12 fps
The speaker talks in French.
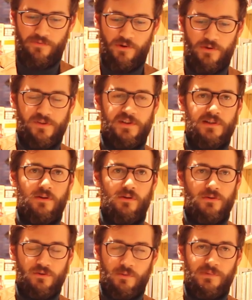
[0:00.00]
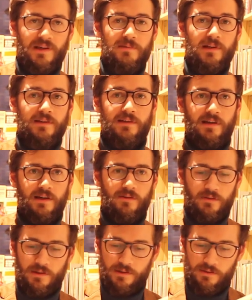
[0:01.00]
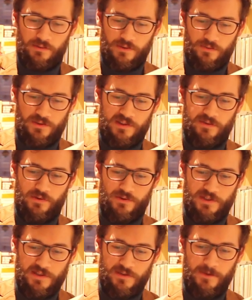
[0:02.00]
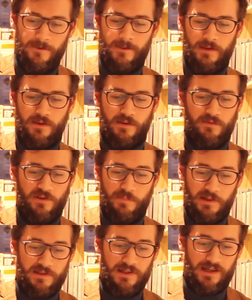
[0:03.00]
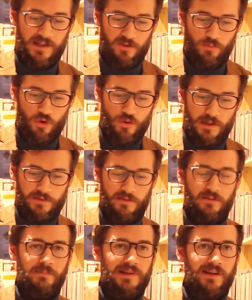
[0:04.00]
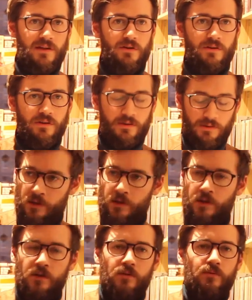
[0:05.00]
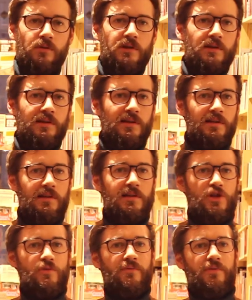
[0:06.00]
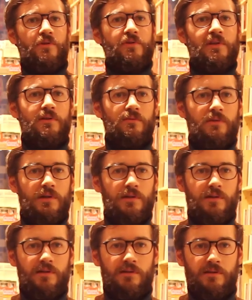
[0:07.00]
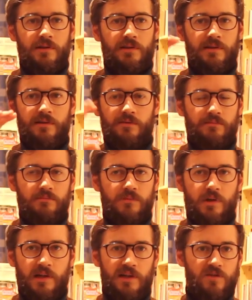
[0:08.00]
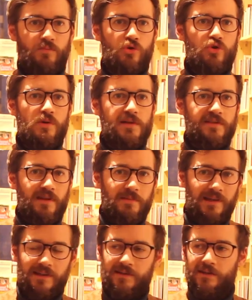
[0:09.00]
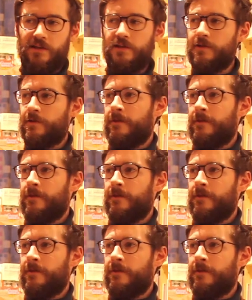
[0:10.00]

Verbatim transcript: français dans l'ensemble très bien intégrés dans la, société française, qui faisait partie de la classe bourgeoise, patriote, donc qui étaient les, juifs français, donc qui étaient dans la classe bourgeoise, très bien intégrés,